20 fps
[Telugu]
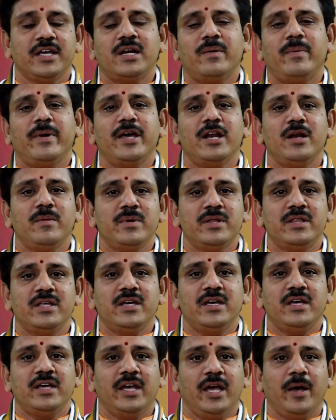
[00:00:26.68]
ఇరవై
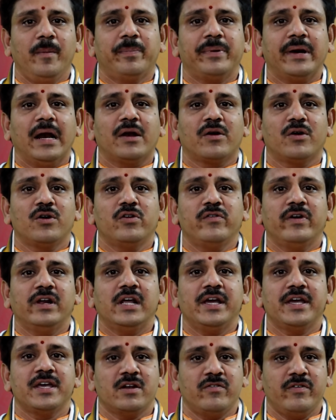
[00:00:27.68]
ఎనిమిది ఏప్రిల్ రెండు
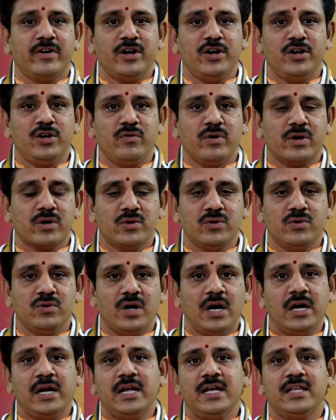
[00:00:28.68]
వేల ఇరవై రెండు వరకు
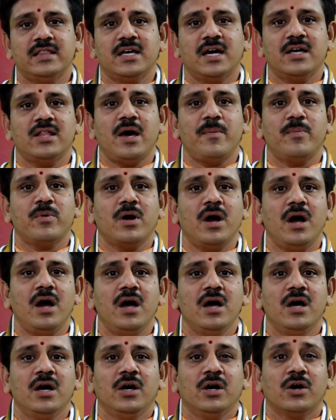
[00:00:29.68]
అంటే దాదాపుగా
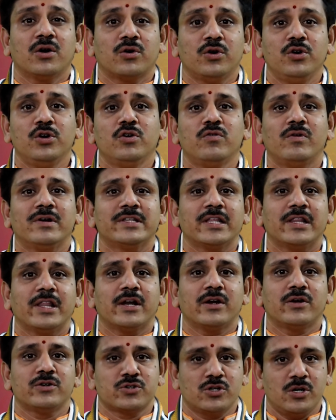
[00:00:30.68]
రెండు
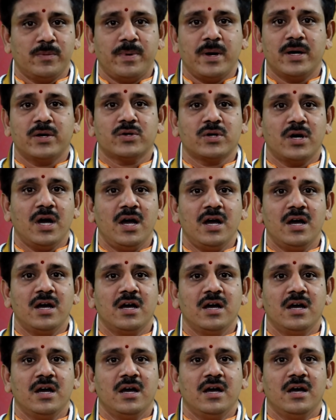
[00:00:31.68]
వందల రోజుల పాటుగా
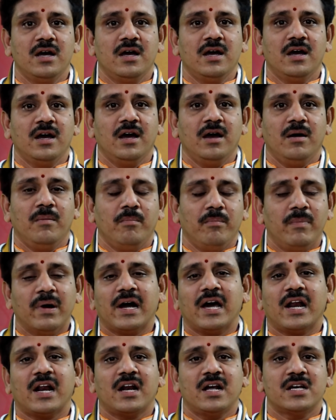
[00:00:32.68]

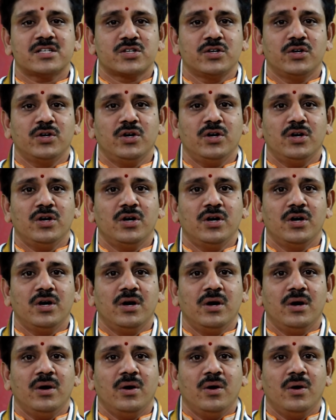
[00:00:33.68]
మకర రాశిలో
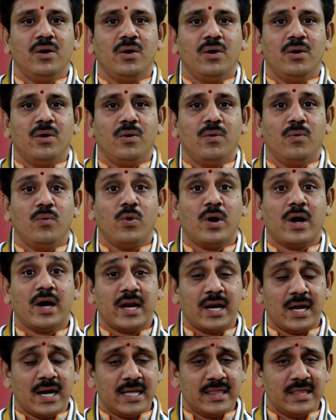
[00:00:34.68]

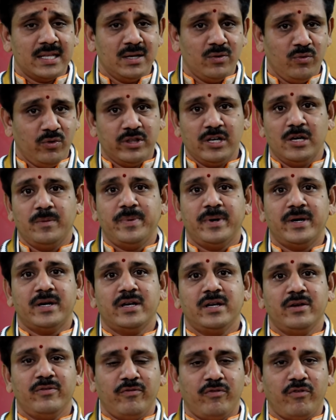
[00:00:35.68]
వక్రగతిని
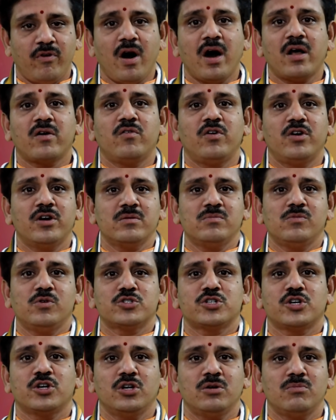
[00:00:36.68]
వదిలిపెట్టి ఫార్వర్డ్
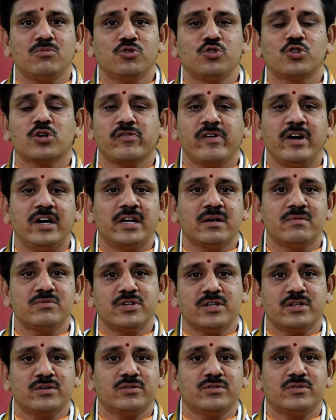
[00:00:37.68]
మోషన్లో ముందుకు వెళ్ళటం
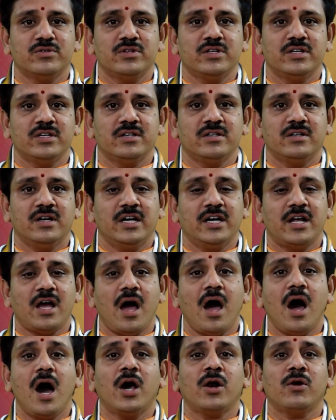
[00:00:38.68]
జరుగుతుంది అంటే
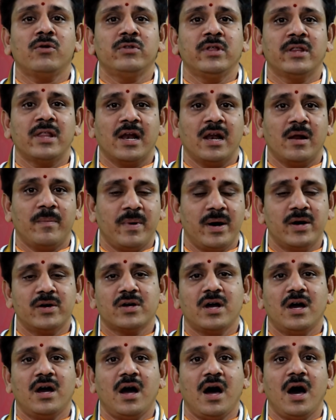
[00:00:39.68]
ఆరు నెలల
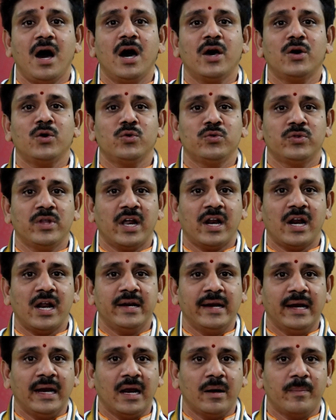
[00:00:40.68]
పాటుగా ఆరున్నర
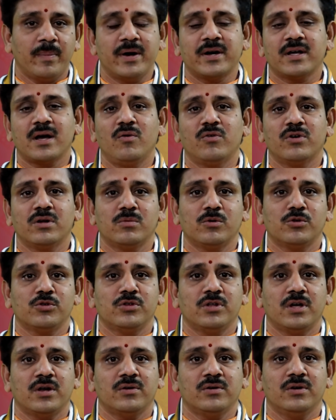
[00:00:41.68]
నెలల పాటుగా
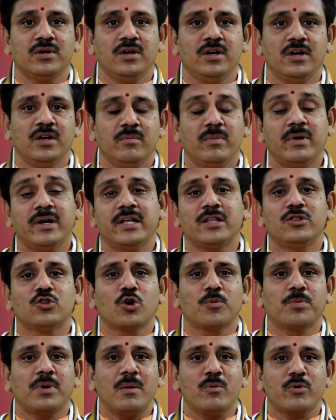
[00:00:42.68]
ఉండబోతున్నారు మరి
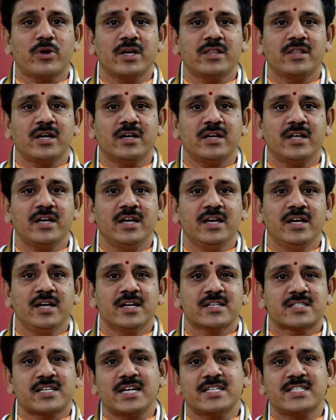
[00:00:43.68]
ఎందుకు ప్రాముఖ్యత అంటే
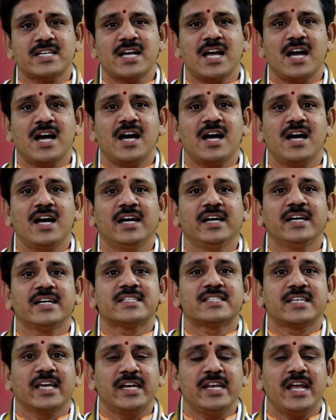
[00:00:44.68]
సహజంగా
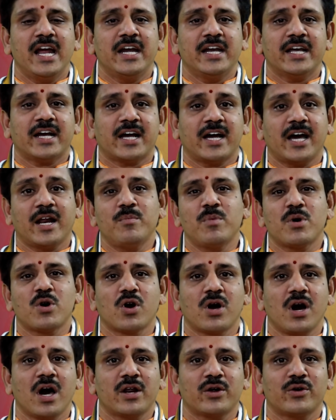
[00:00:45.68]
శని అంటే
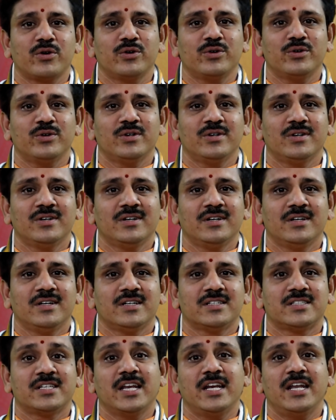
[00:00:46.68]
కర్మకు కారకుడు
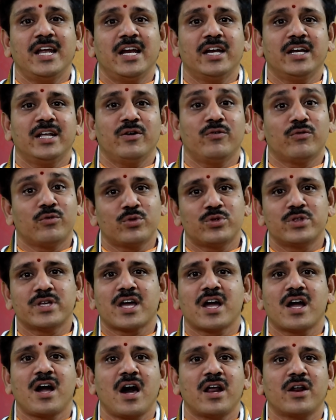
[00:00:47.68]
శని అంటే
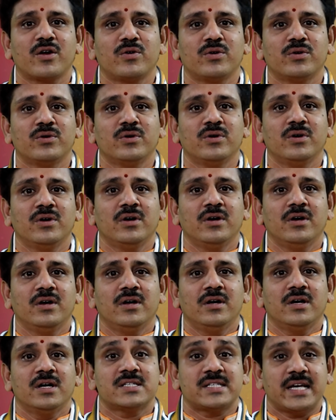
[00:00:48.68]
వృత్తికి కారకుడు
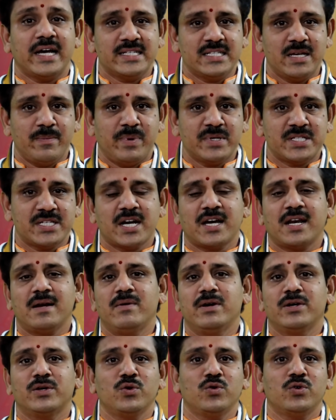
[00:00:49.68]
సహజ
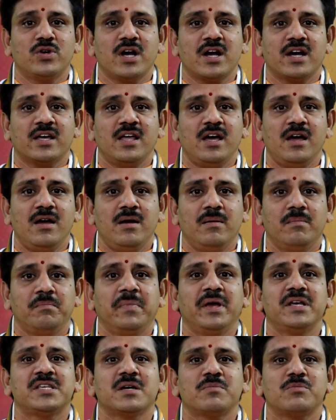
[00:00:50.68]
బచక్రం అంటూ ఉంటాం కదా
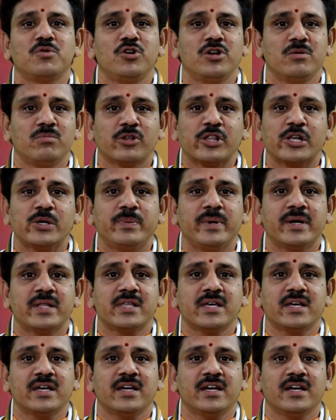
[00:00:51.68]
మేషం నుండి మొదలు
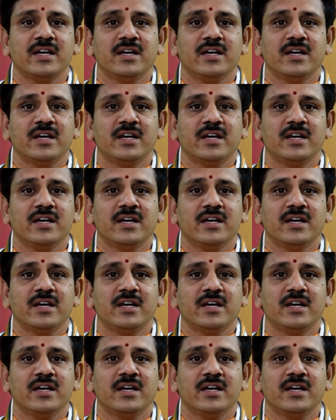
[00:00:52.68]
పెడితే